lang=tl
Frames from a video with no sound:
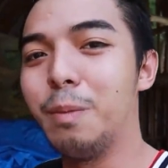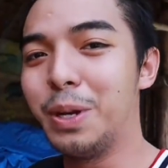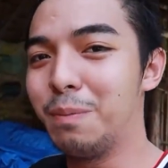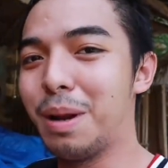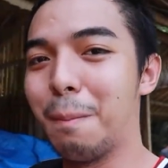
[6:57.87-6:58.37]

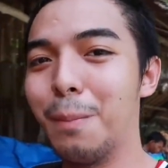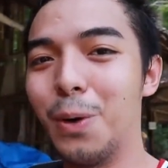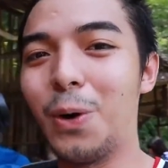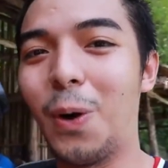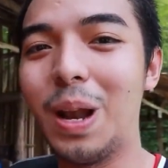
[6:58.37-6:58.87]
uminom ng
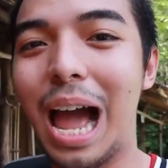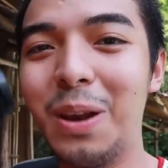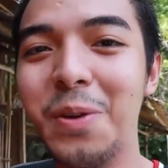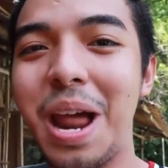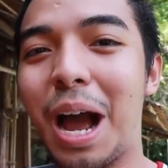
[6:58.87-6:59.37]
buko,
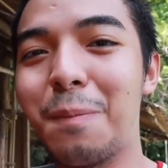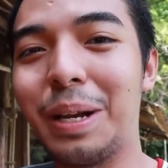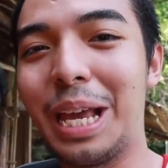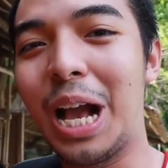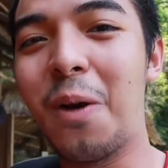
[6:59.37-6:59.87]
lalo na
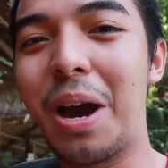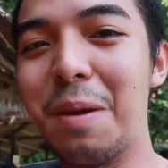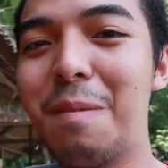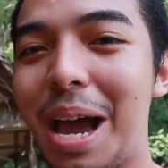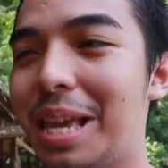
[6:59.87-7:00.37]
kapag ikaw
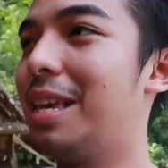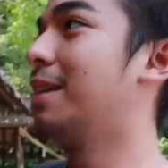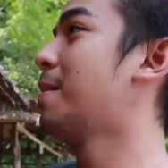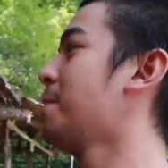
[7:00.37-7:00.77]
ay may.